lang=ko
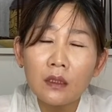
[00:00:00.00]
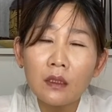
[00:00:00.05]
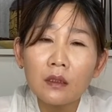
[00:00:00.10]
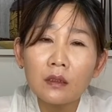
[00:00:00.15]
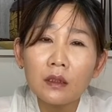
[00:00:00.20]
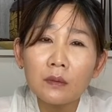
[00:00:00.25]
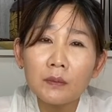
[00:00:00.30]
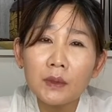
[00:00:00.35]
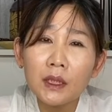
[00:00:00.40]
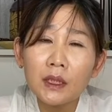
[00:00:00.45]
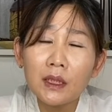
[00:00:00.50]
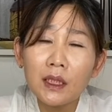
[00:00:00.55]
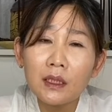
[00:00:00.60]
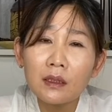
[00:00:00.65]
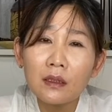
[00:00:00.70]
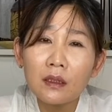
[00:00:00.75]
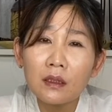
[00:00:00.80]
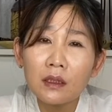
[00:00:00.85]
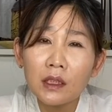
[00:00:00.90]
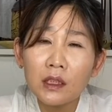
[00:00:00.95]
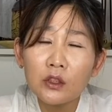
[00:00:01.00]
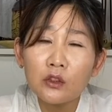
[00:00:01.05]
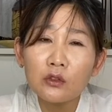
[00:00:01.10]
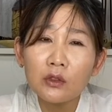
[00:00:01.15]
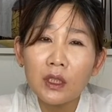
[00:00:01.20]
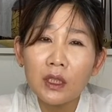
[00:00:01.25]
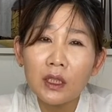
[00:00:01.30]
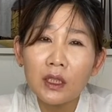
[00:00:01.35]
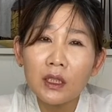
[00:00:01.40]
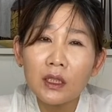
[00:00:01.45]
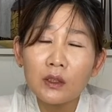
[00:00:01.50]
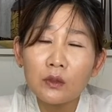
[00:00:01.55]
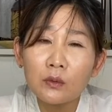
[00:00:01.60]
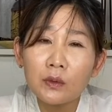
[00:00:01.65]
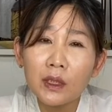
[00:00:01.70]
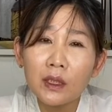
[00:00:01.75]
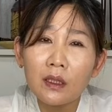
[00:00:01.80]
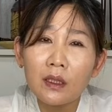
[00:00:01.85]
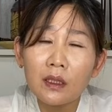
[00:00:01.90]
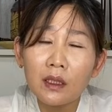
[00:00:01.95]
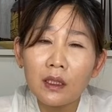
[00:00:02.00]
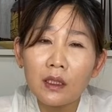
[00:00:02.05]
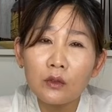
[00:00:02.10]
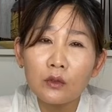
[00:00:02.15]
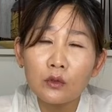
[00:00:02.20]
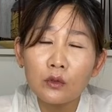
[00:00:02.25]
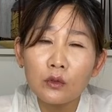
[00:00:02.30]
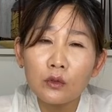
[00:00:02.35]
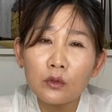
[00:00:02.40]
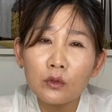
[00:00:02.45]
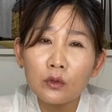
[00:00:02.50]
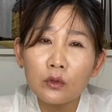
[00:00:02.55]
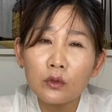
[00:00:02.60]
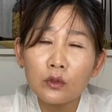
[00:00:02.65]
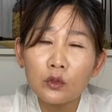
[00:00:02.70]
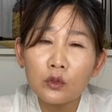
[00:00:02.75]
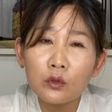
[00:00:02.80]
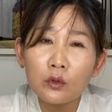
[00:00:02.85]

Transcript: 여름 지나서 신중하게 좀 생각하고